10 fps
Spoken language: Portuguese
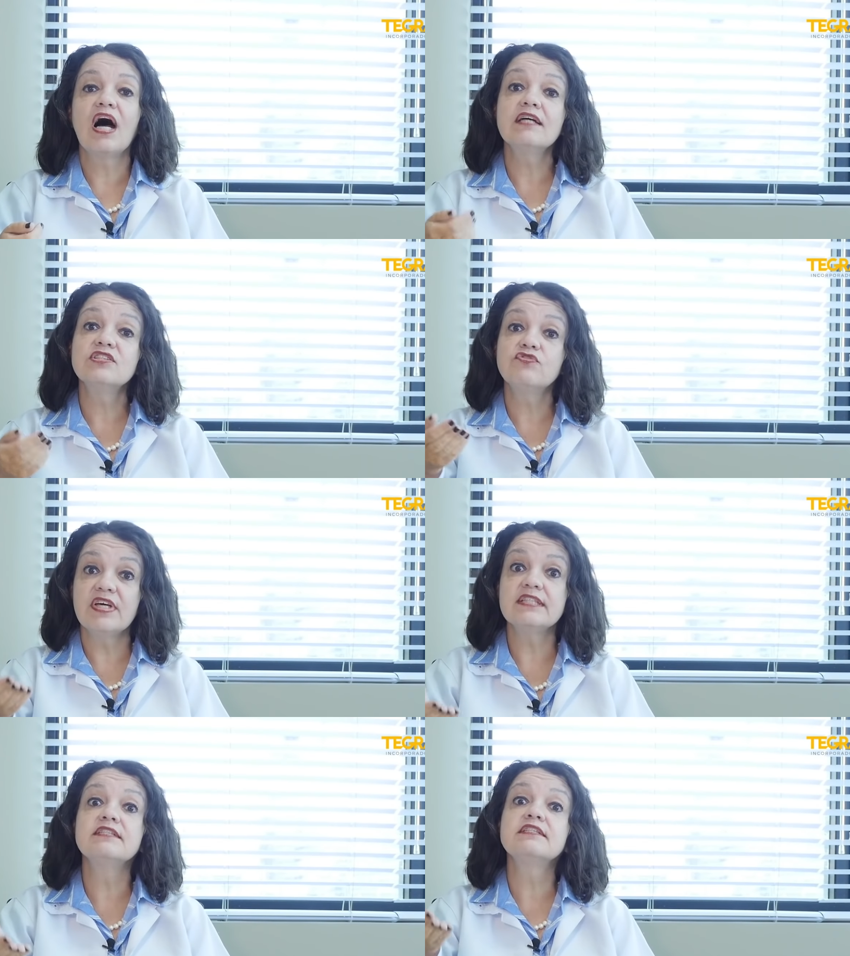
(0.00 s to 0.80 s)
às
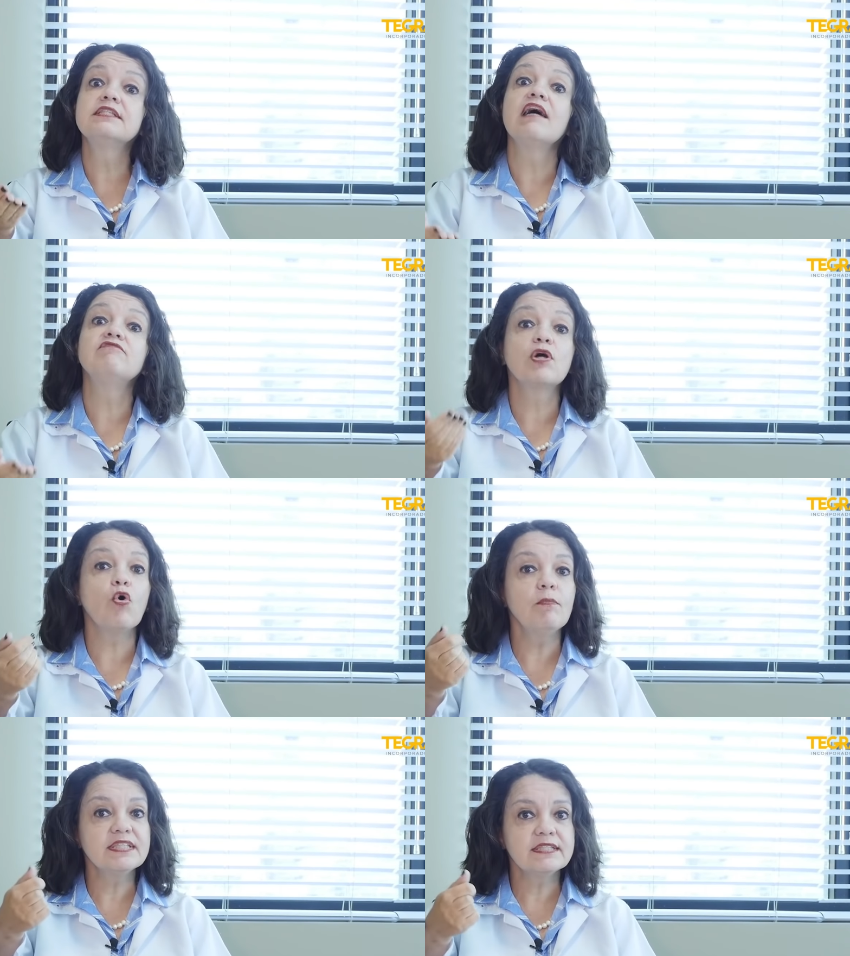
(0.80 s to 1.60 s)
vezes deve
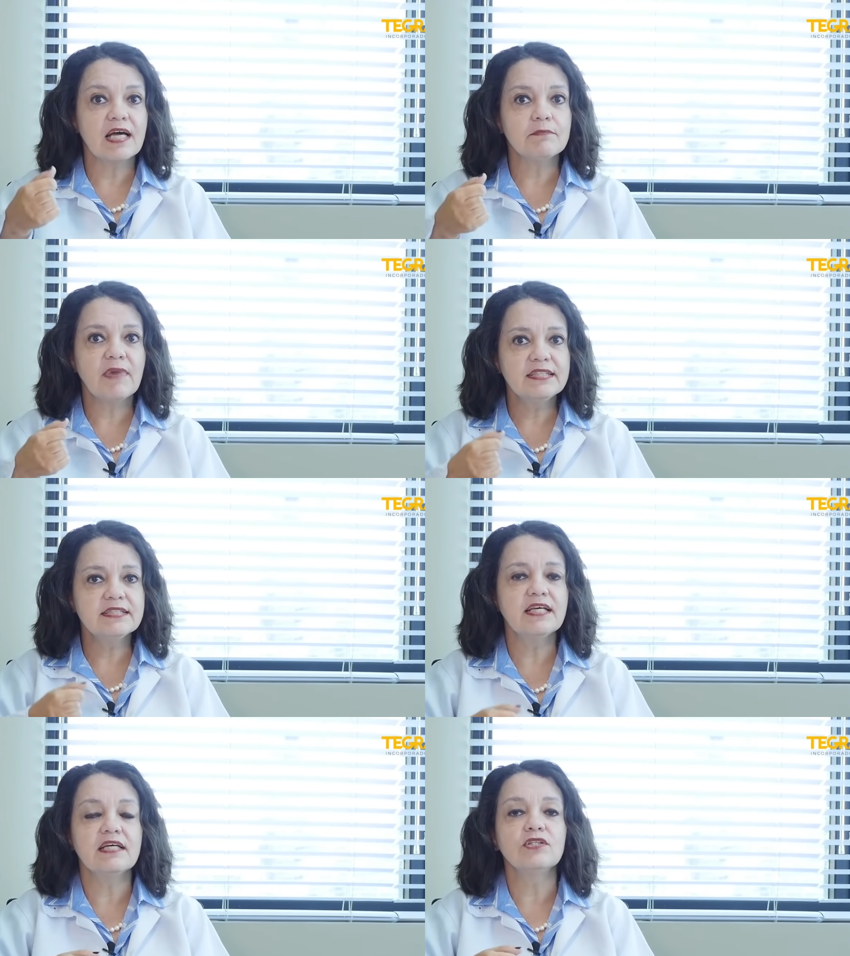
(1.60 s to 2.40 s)
começar mais
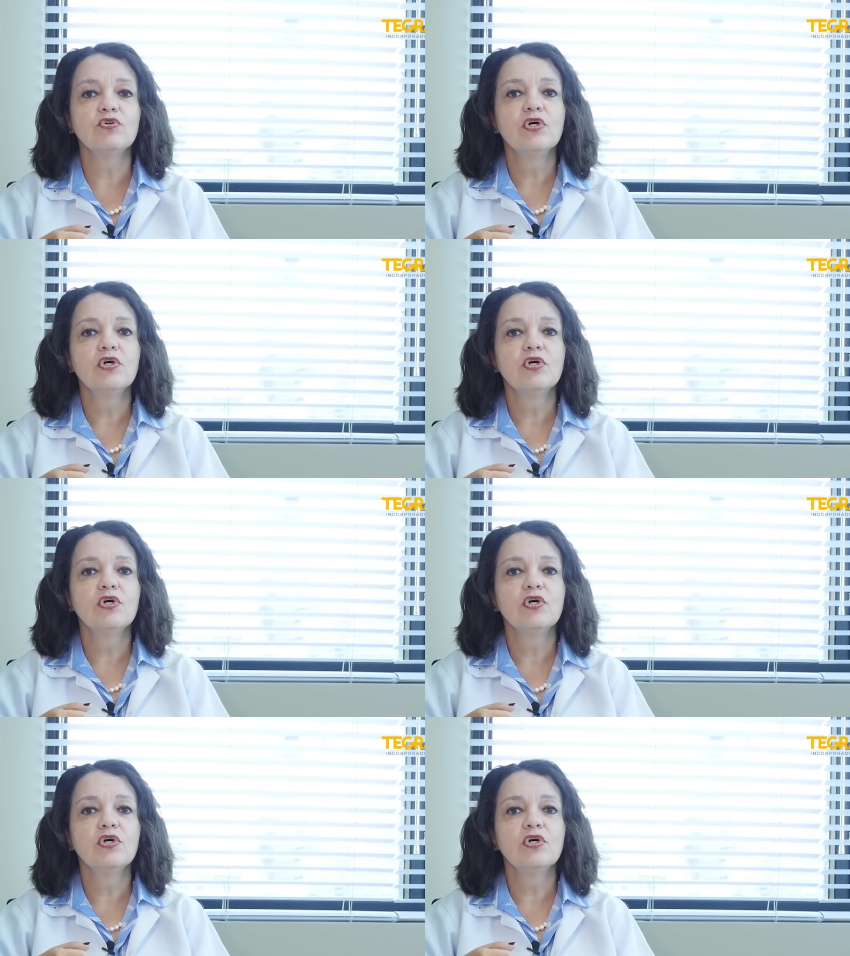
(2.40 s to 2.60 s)
cedo,